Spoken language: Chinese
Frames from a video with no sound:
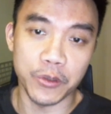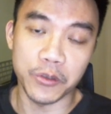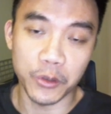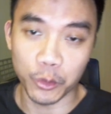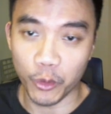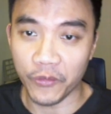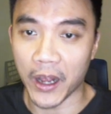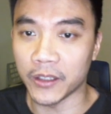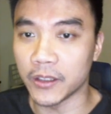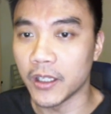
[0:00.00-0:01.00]
就是多
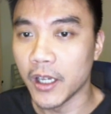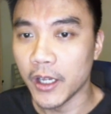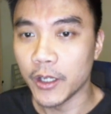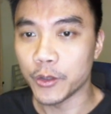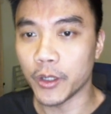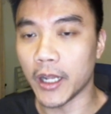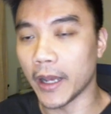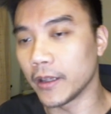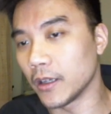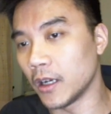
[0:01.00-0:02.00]
方的，所以
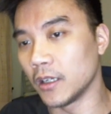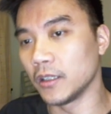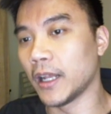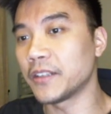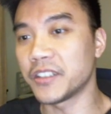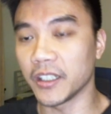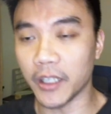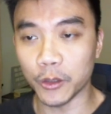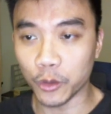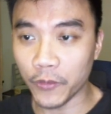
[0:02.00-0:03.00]
来呃来协
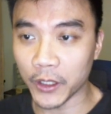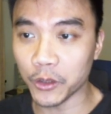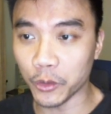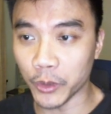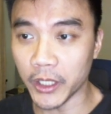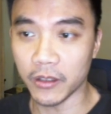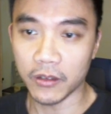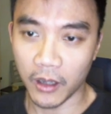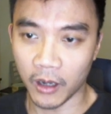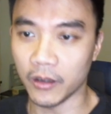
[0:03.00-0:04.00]
调多方的努力
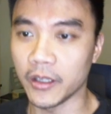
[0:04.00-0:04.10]
啊，